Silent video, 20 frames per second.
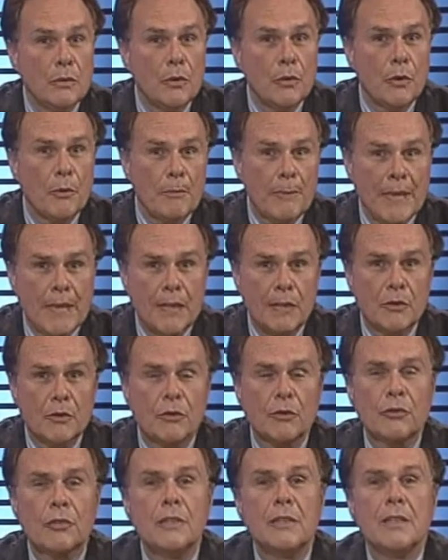cuyos
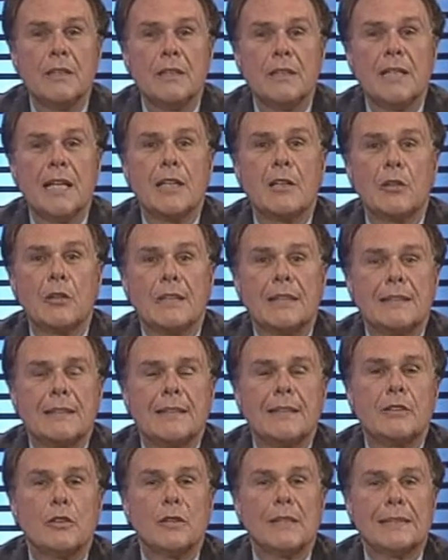méritos ya no
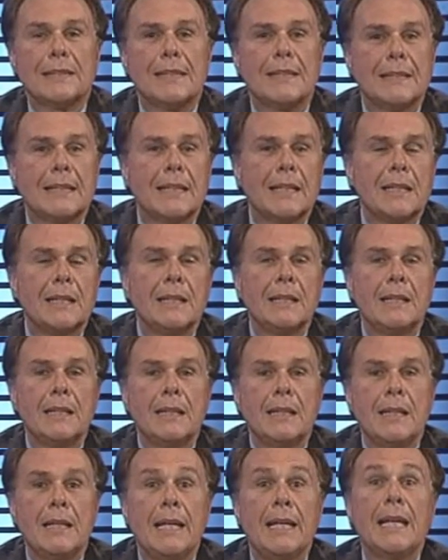necesito resaltar,
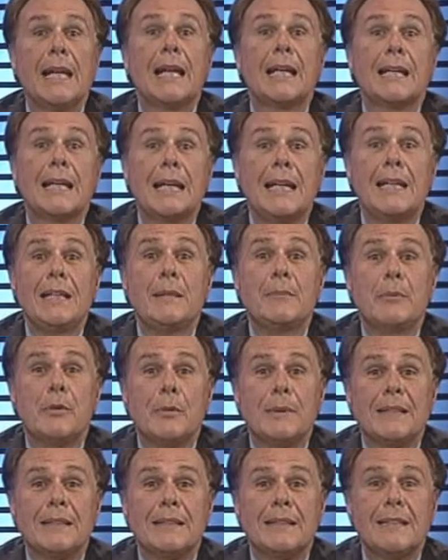el alcalde
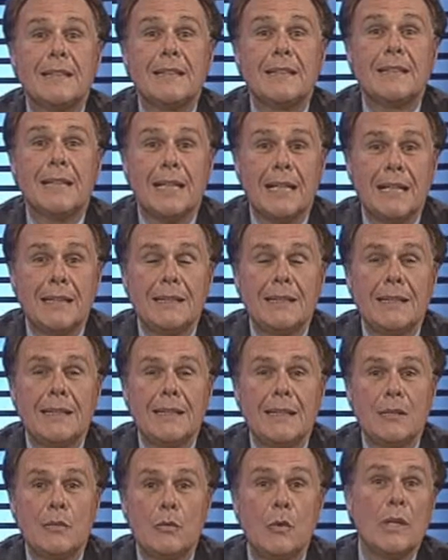provincial de
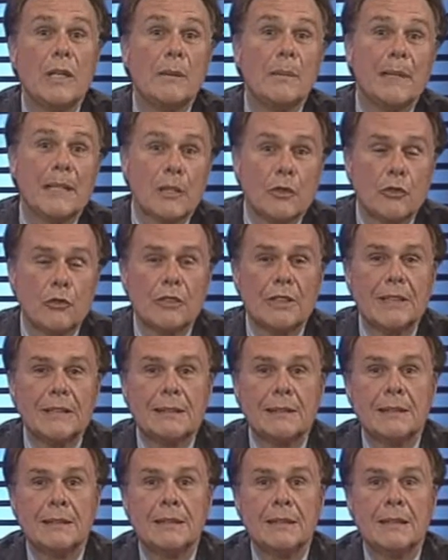Anta, Wilber
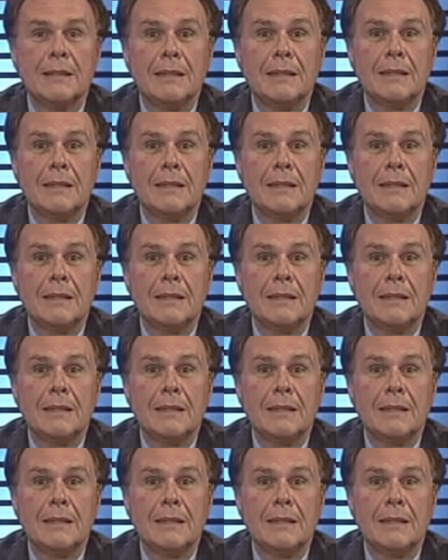Rosas,